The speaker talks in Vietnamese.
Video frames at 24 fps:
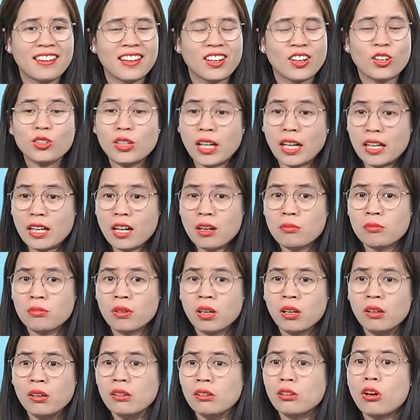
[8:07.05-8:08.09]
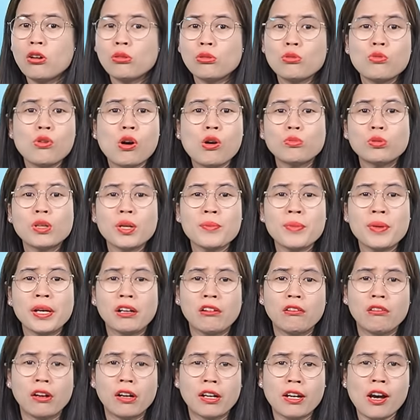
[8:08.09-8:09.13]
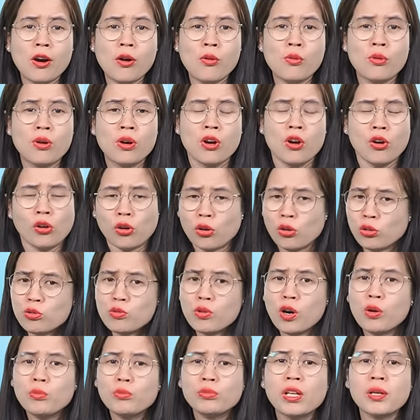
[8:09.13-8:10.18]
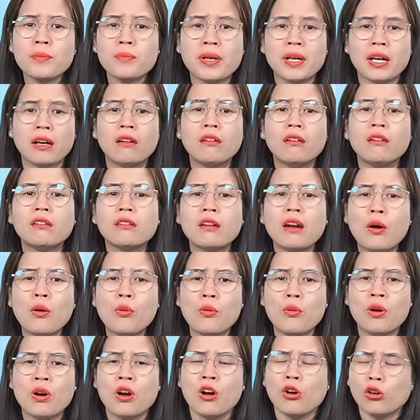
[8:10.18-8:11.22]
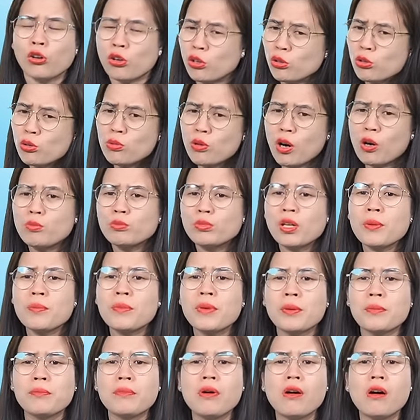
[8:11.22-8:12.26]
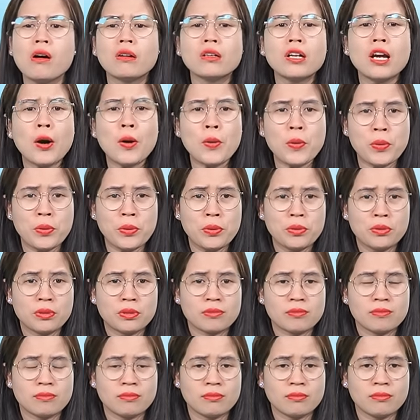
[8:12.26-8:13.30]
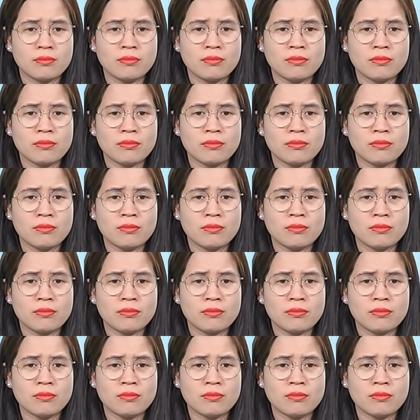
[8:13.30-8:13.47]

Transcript: có thấy không con cũng không thích mình lười đâu con cũng không thích mình hư đâu con cũng không thích mình bướng đâu ừ.